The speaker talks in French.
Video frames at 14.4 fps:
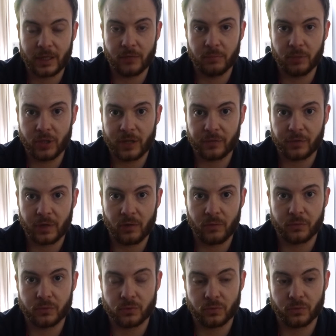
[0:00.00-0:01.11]
Il y a une bonne affaire
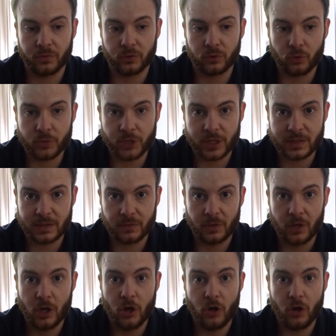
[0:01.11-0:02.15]
en fonction de votre objectif,